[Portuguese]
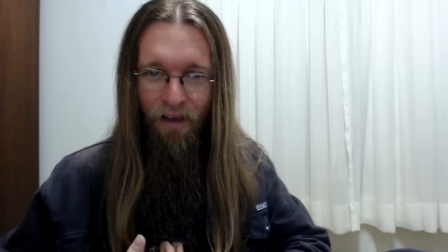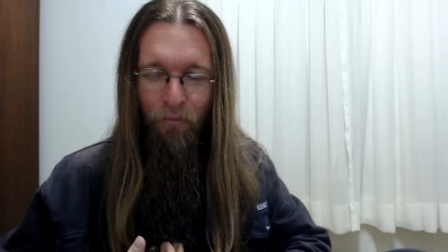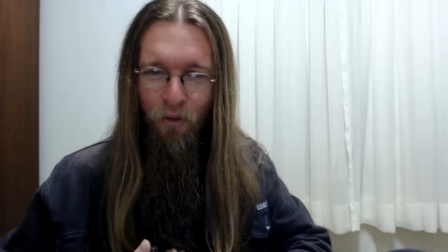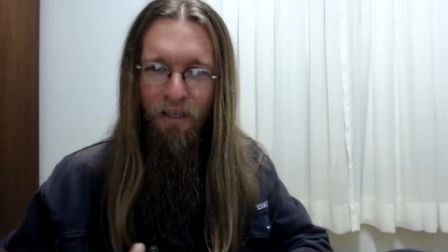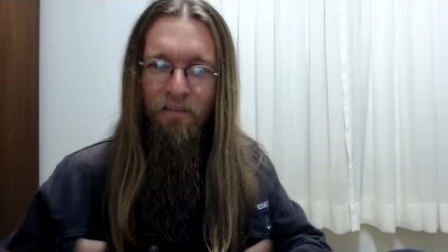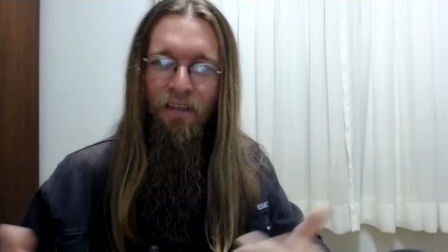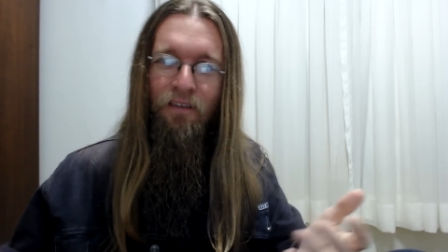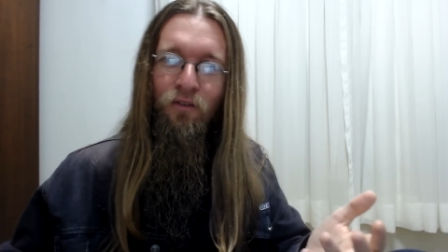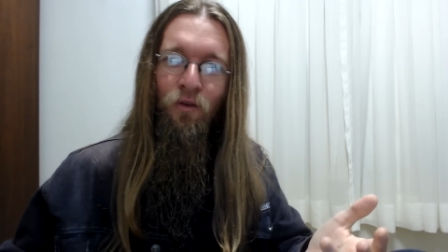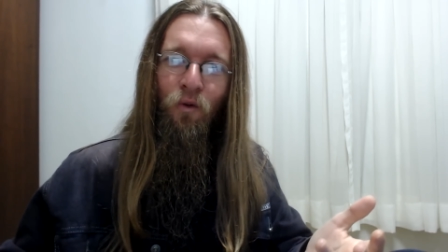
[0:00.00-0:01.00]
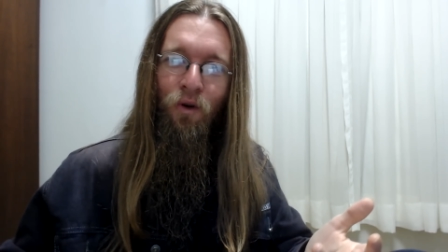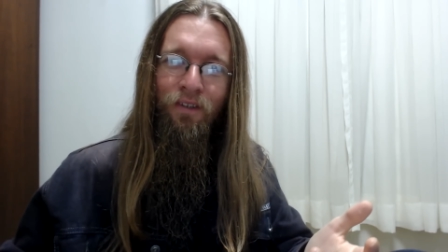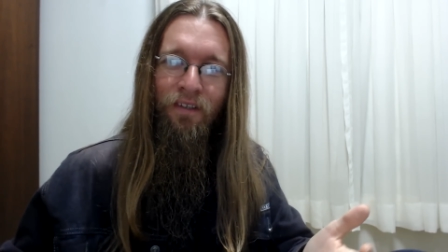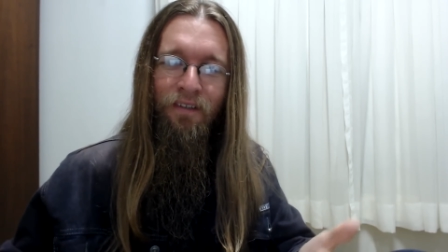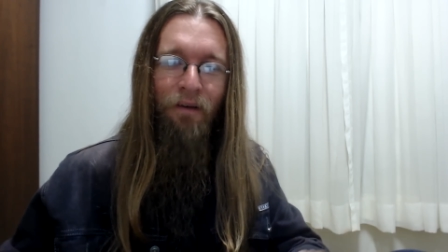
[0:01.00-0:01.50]
porque se as
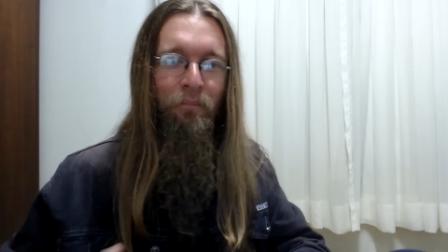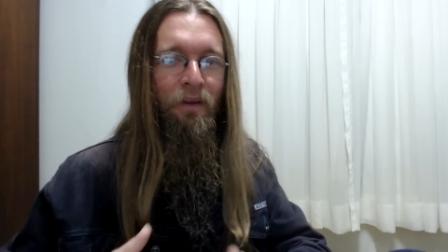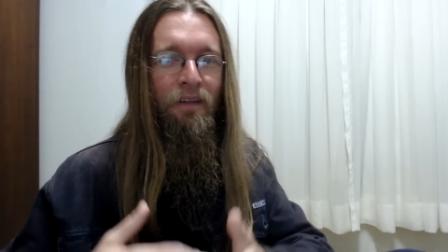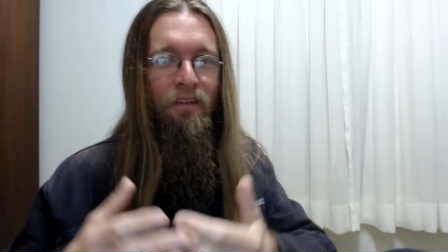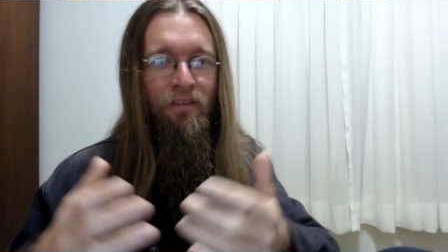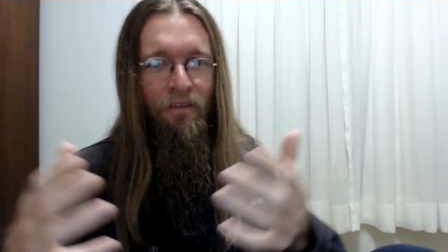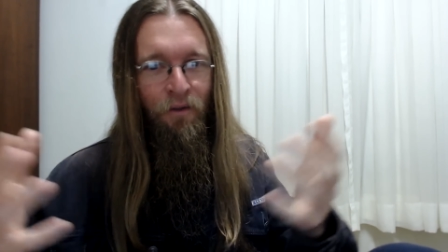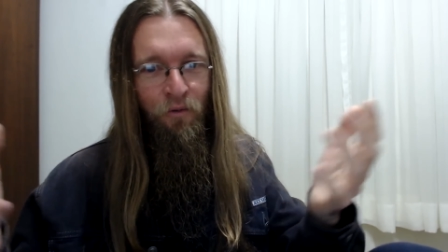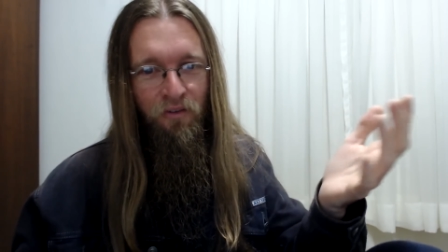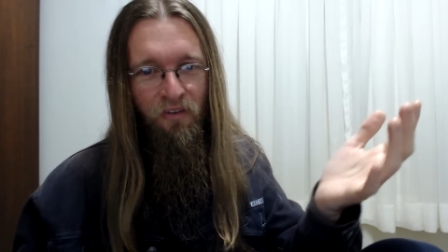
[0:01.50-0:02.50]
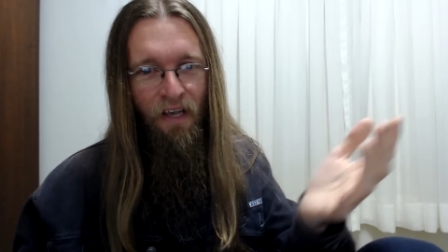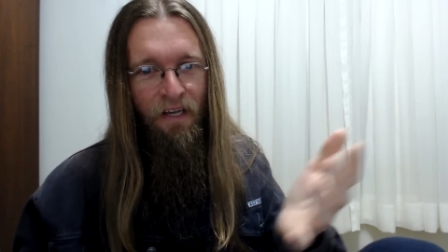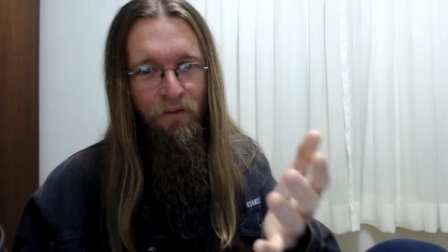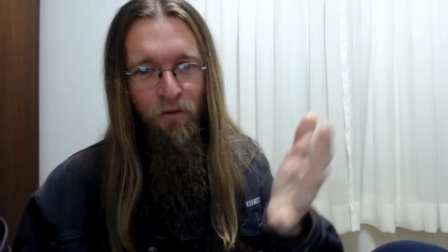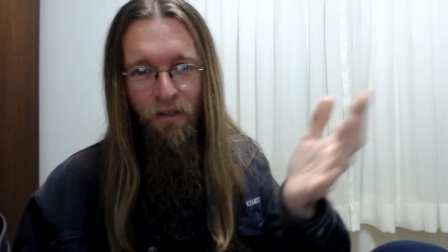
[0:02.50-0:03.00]
coisas apenas dão
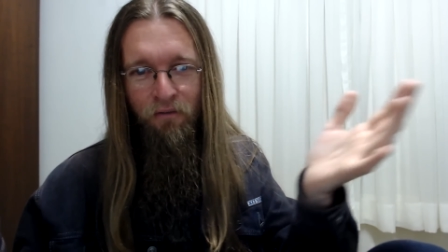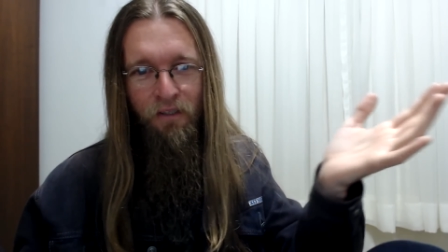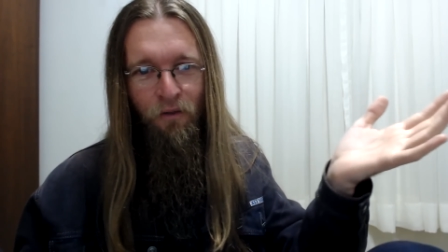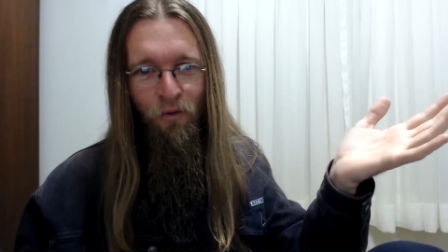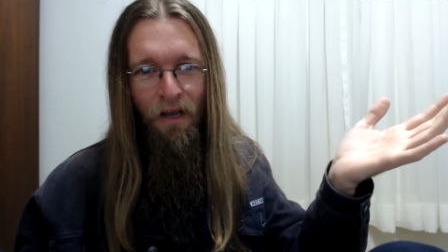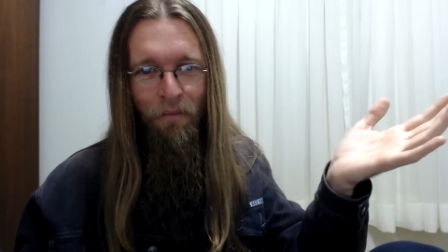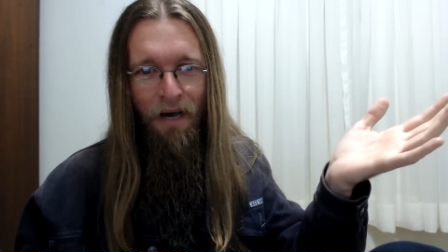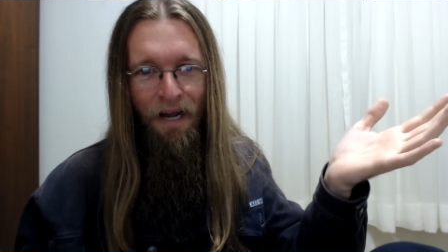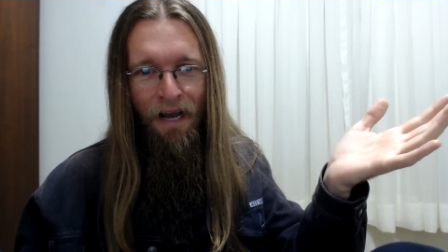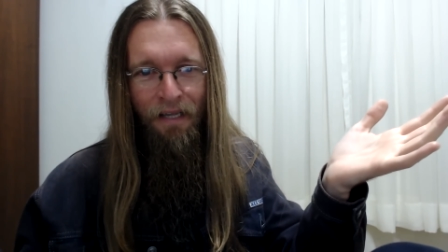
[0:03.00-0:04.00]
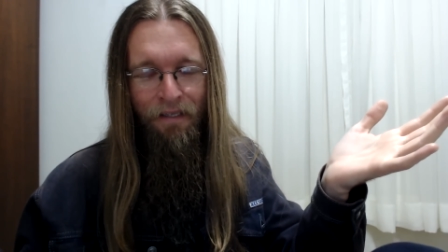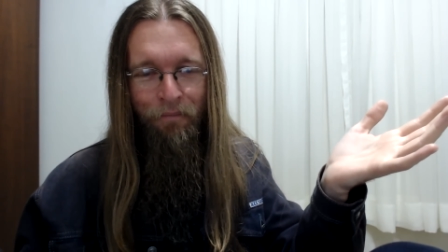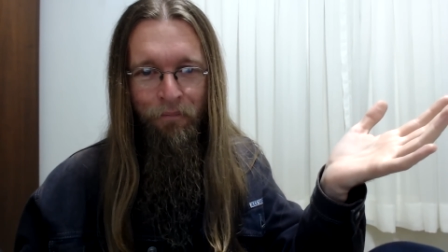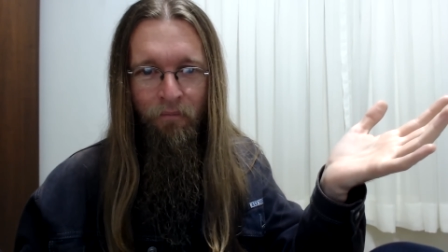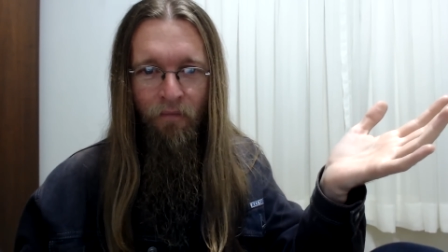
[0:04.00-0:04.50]
certo na vida do
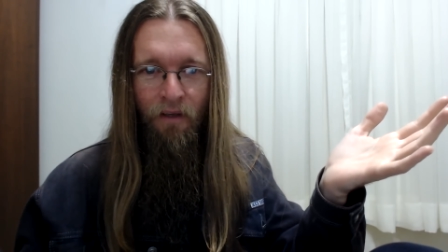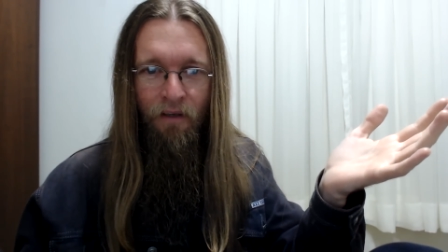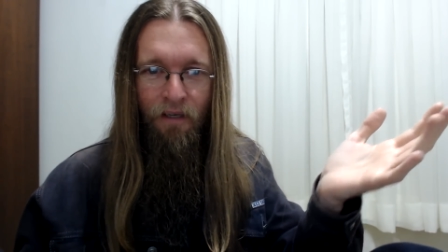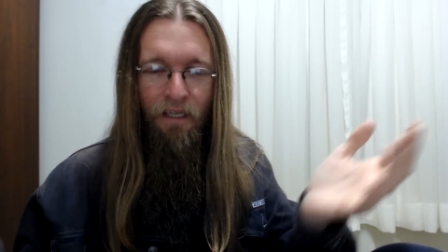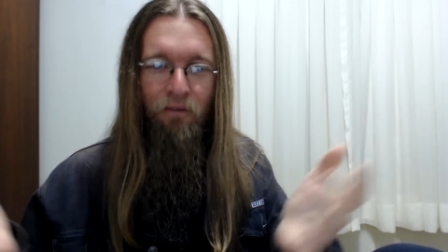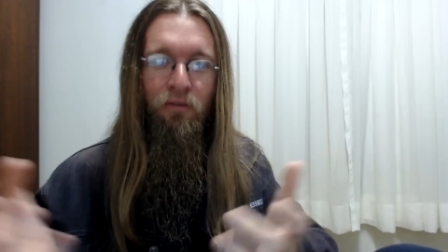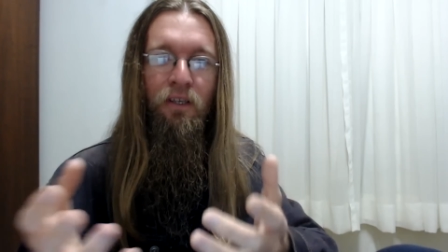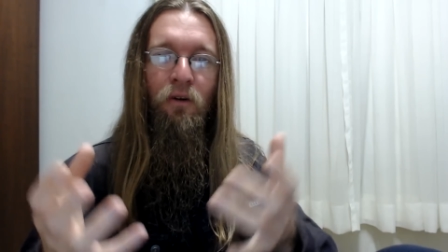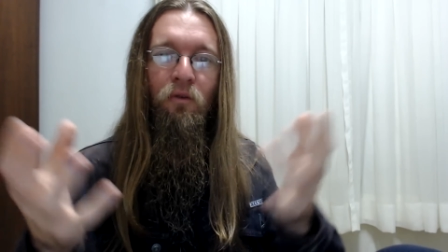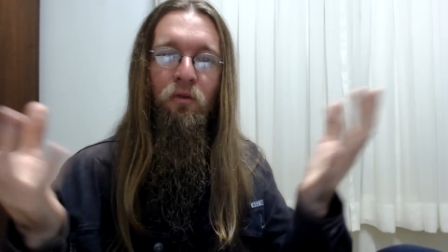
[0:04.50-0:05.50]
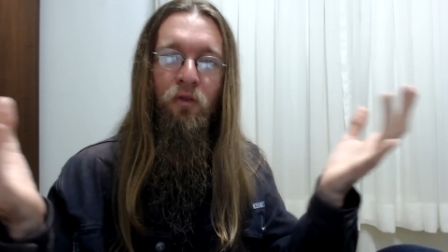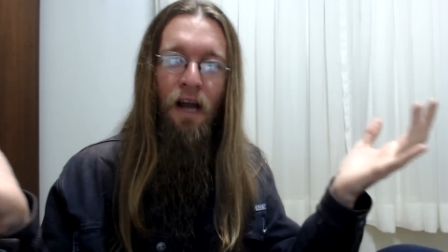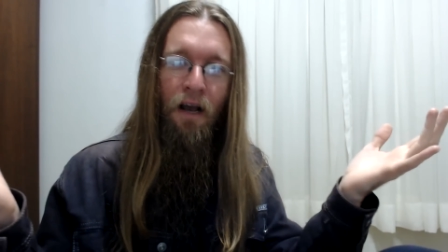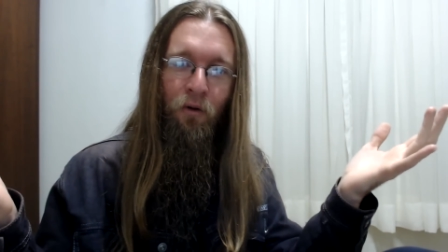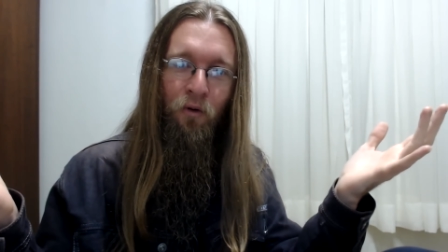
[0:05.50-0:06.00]
camarada, ele vira um
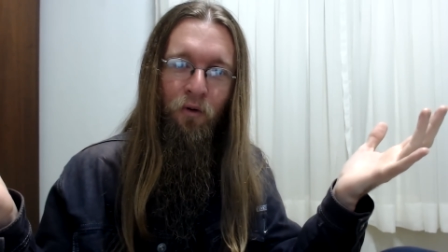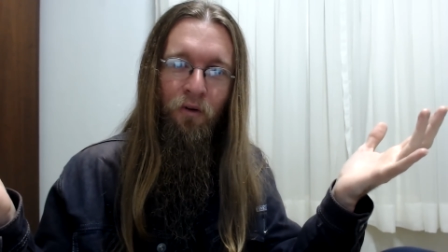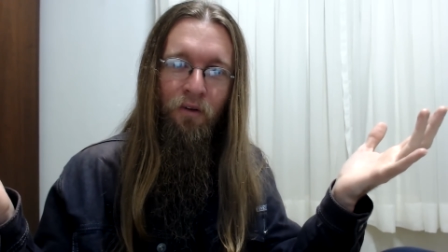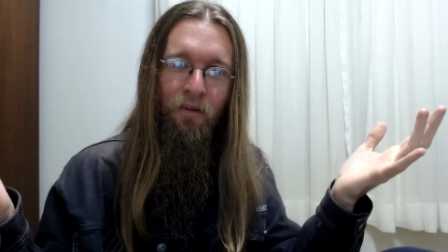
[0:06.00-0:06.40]
fraco.